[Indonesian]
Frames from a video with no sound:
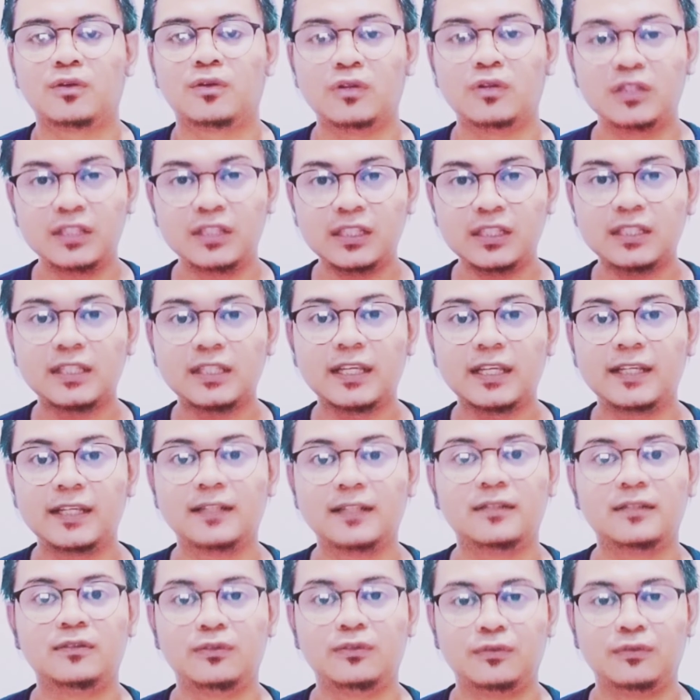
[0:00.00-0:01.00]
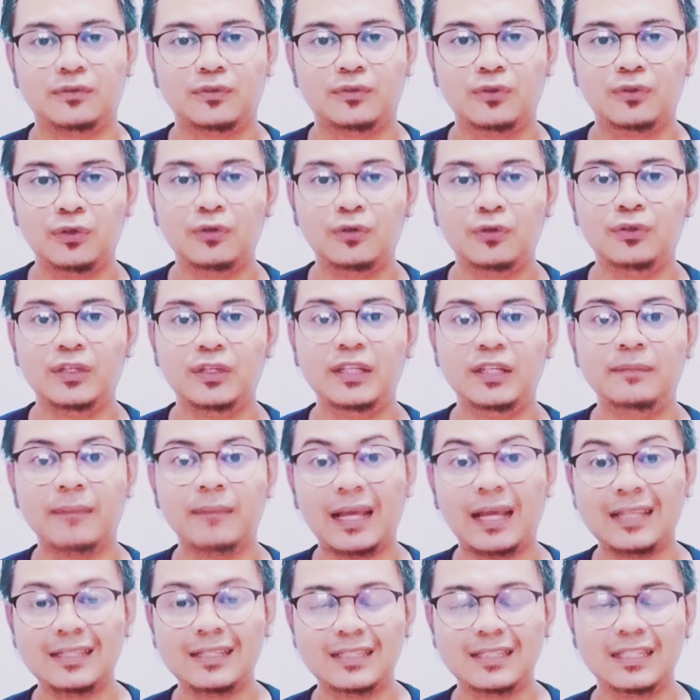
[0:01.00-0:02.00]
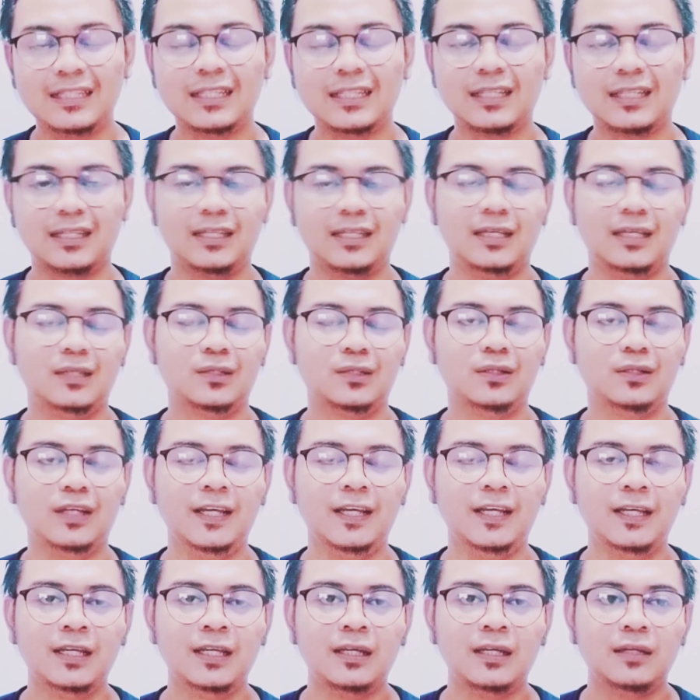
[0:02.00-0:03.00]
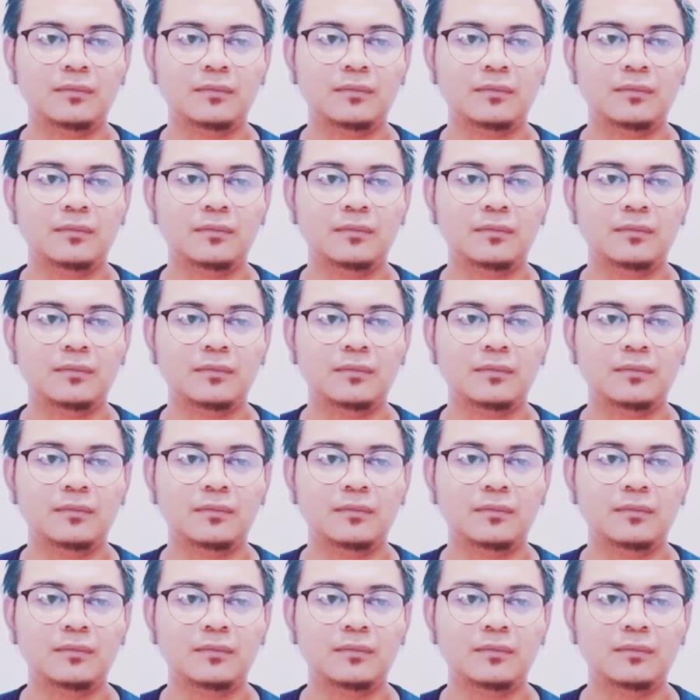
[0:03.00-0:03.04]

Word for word: konsisten dulu di mancing gitu ya